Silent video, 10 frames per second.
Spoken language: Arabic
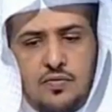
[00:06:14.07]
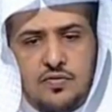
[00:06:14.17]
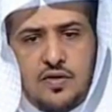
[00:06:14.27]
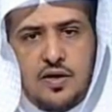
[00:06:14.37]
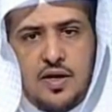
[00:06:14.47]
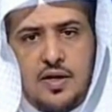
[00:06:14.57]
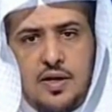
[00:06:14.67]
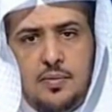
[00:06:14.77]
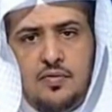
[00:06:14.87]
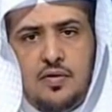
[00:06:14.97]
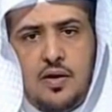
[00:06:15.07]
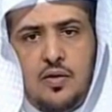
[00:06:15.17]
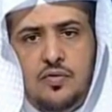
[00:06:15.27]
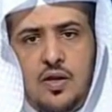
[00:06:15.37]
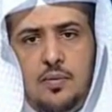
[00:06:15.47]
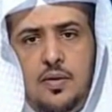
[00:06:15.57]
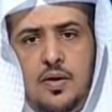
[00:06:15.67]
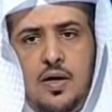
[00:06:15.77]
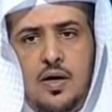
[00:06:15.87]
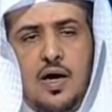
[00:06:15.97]
الصحيح أن النبي صلى الله عليه وسلم
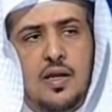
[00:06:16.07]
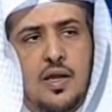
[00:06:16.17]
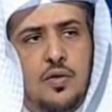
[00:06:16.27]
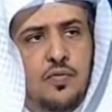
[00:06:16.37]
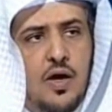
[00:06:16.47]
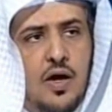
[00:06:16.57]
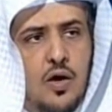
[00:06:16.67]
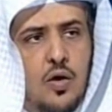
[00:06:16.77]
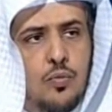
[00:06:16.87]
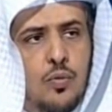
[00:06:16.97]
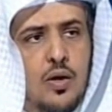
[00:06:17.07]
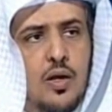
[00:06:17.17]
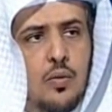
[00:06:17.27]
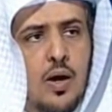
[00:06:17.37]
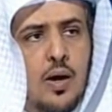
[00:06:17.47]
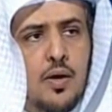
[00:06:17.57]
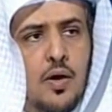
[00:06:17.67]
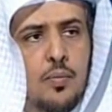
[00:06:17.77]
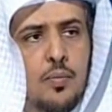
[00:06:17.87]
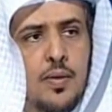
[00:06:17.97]
قال لن يفلح قوم ولوا
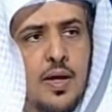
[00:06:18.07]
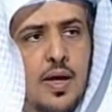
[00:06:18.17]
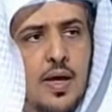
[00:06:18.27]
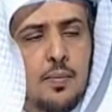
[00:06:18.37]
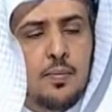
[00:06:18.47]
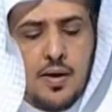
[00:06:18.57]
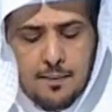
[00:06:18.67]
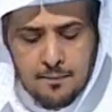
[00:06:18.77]
أمرهم امرأة